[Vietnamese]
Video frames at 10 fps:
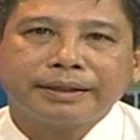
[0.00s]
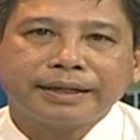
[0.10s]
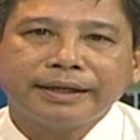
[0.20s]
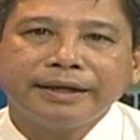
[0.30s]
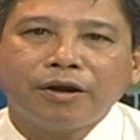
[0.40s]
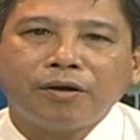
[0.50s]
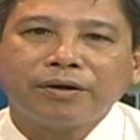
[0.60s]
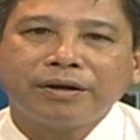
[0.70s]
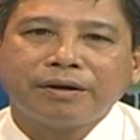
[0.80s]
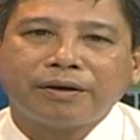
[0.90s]
các chế
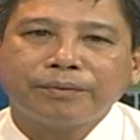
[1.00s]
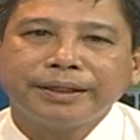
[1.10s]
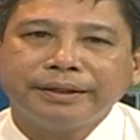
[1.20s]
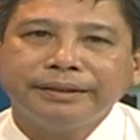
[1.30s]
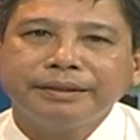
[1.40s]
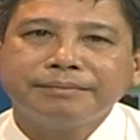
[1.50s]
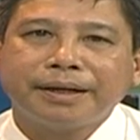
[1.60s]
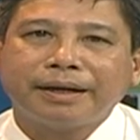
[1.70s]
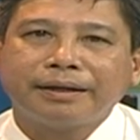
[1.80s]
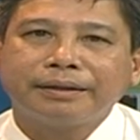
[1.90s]
độ đó họ quy định nhưng
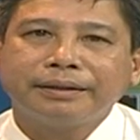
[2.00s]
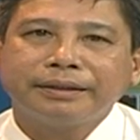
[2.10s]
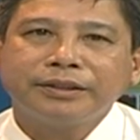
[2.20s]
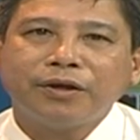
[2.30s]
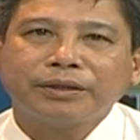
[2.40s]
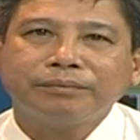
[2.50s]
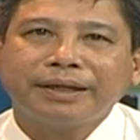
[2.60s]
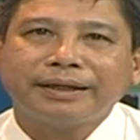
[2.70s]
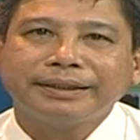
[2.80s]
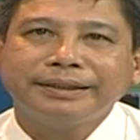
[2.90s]
mà do
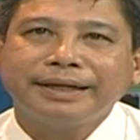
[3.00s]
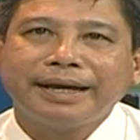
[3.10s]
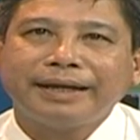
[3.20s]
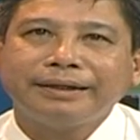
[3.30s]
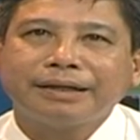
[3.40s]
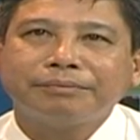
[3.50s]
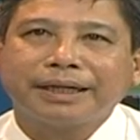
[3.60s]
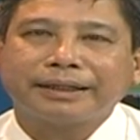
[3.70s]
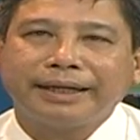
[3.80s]
chúng ta triển khai nó không chặt